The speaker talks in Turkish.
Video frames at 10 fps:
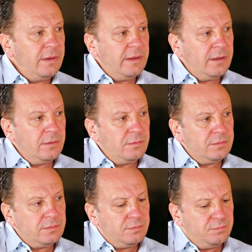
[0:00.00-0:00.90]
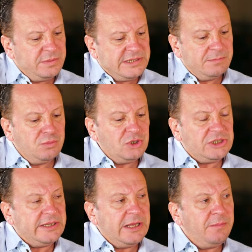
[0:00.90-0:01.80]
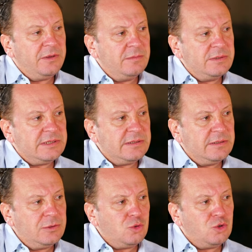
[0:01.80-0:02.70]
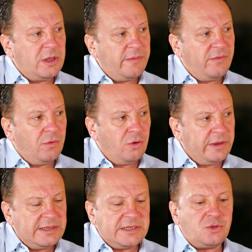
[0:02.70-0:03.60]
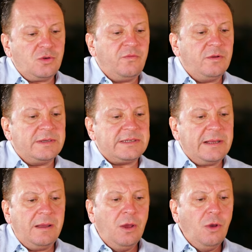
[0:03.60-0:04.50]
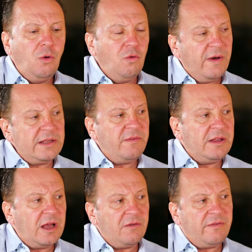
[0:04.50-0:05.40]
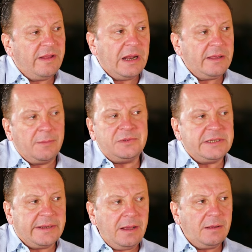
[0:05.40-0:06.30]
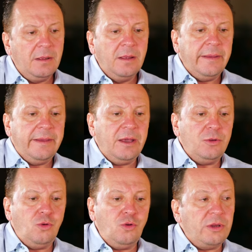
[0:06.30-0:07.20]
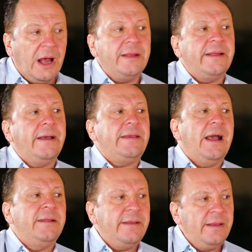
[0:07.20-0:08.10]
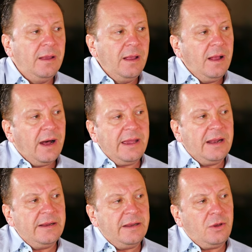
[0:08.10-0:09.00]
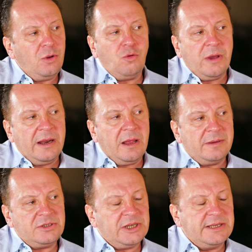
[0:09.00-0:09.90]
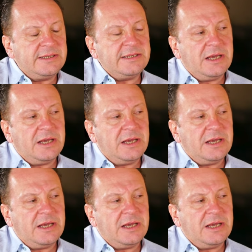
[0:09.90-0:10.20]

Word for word: e, bizim bu işleri yaptığımız e, sisteme organizasyon firmasından ufak tefek takviyeler yaptırarak e, düğünü daha daha kendi hayallerine göre uyarlama şansına